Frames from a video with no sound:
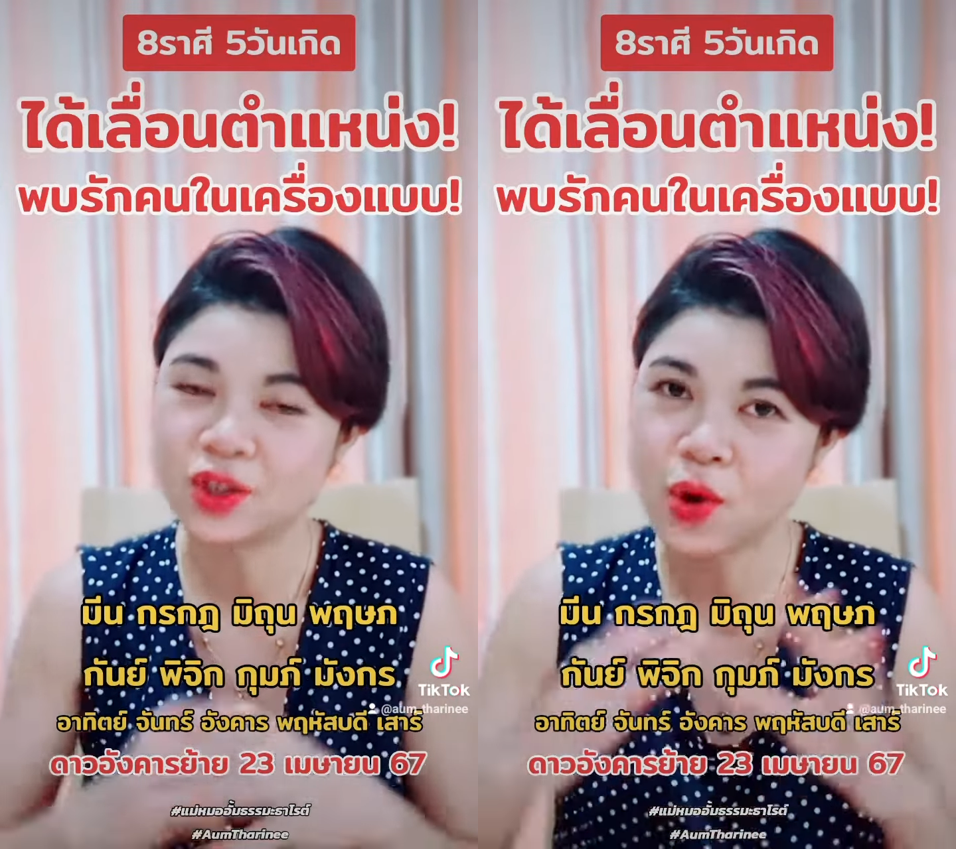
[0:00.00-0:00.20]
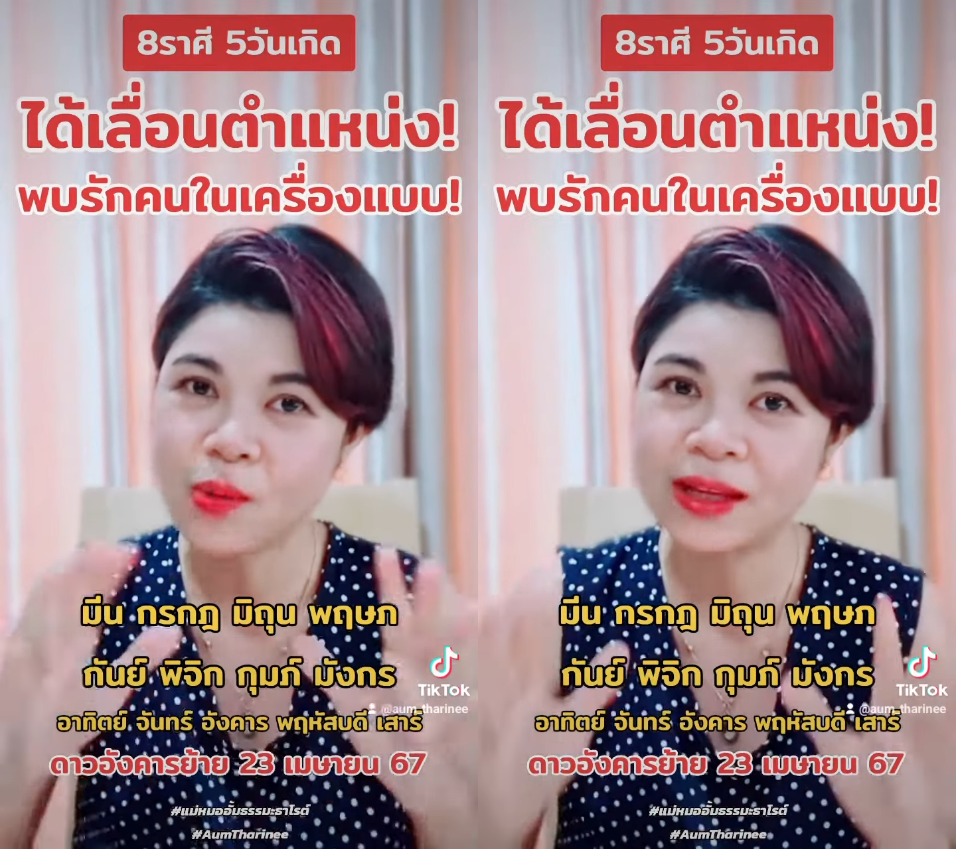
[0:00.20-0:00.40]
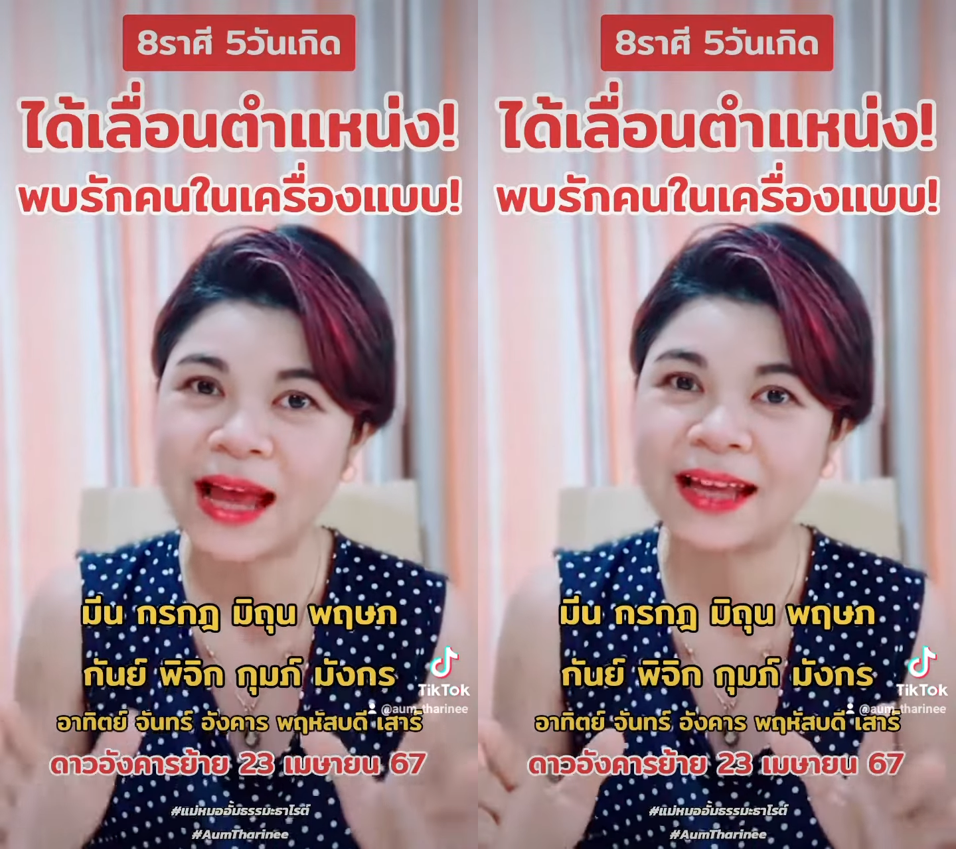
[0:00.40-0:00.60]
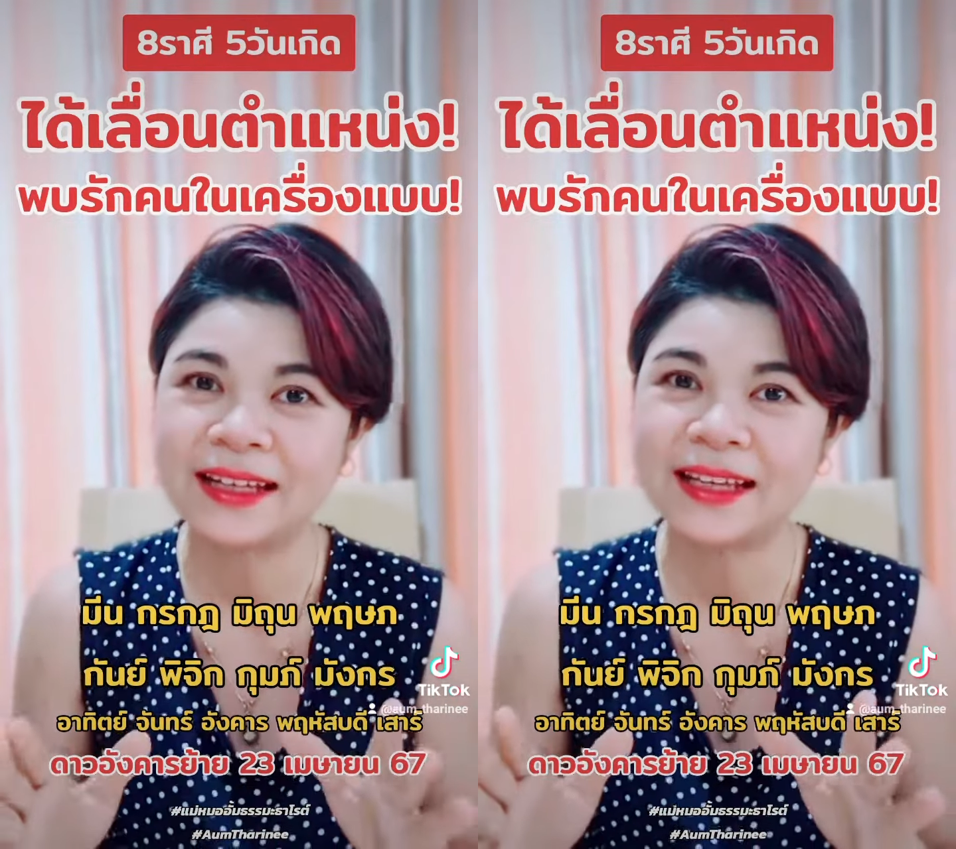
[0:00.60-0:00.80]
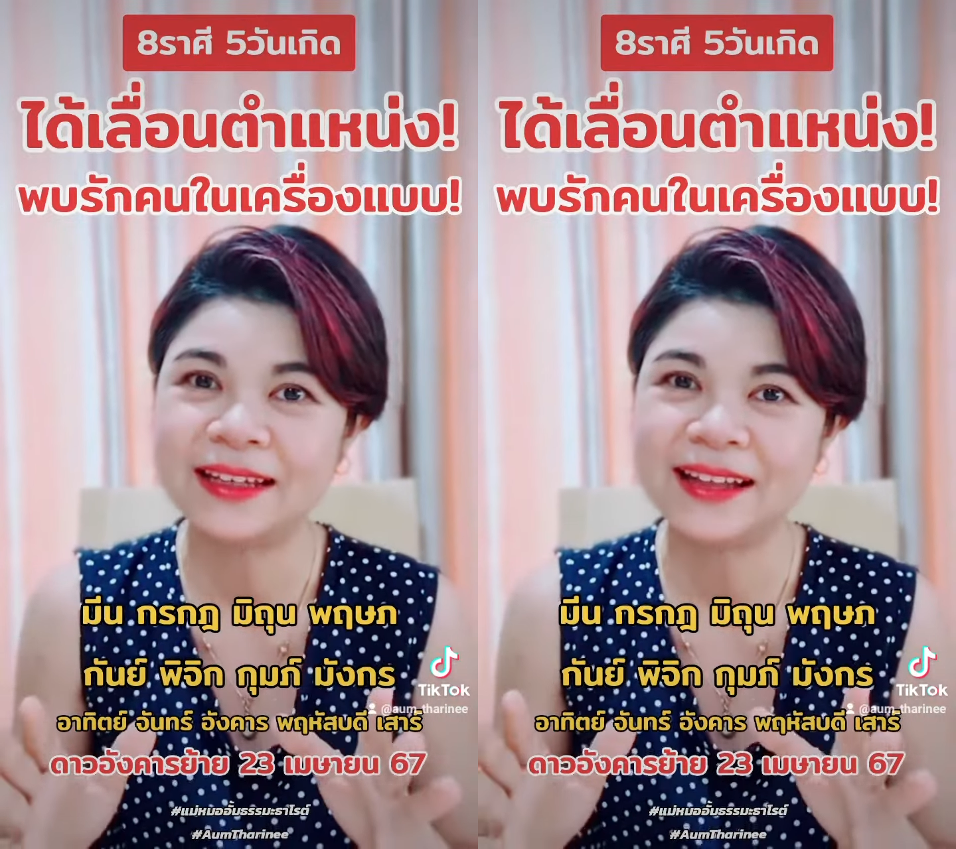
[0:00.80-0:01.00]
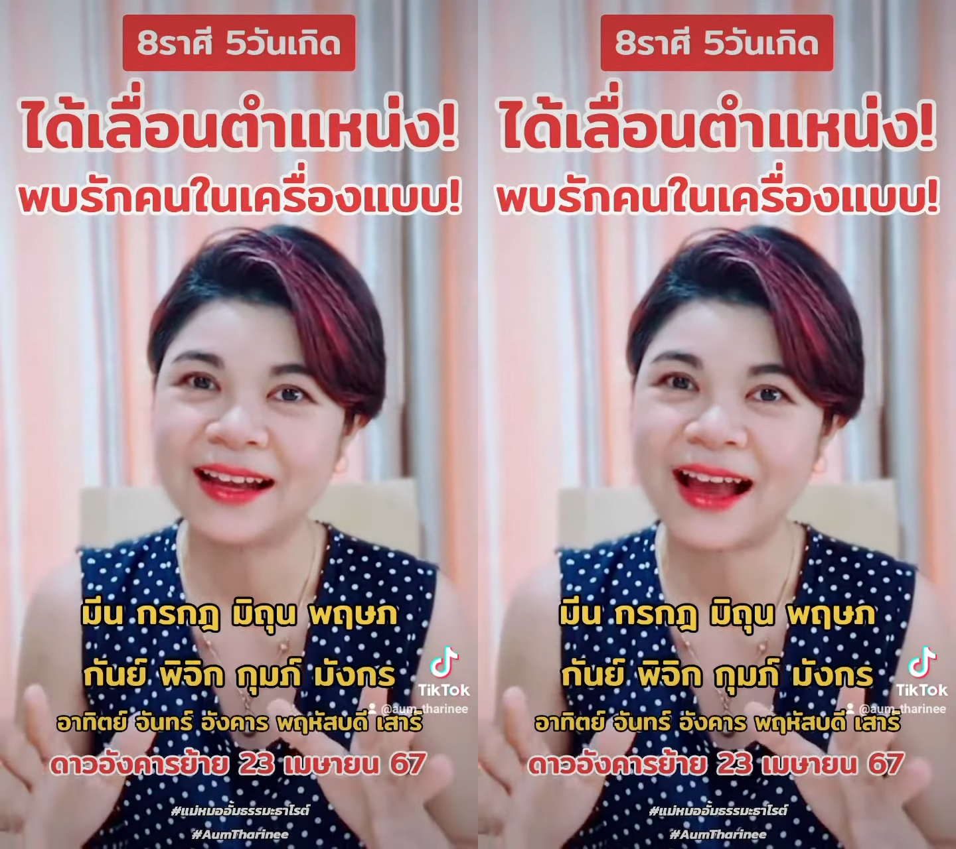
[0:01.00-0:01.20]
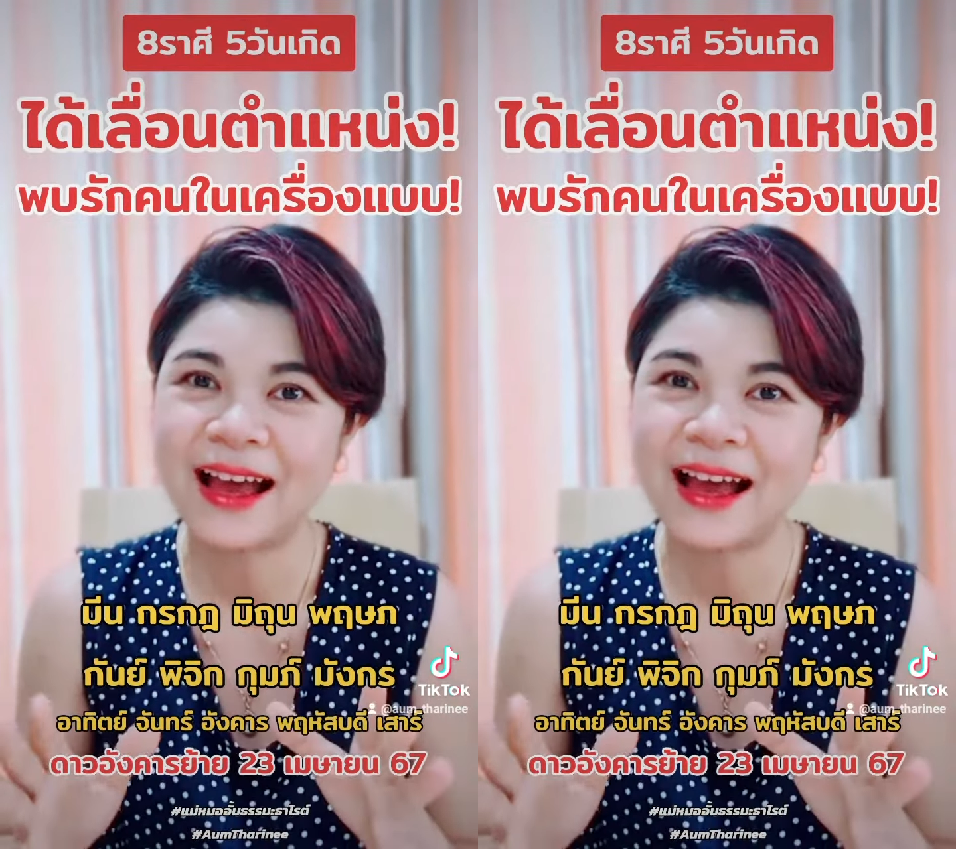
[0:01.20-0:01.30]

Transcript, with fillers: ช่วงเวลานี้นะคะ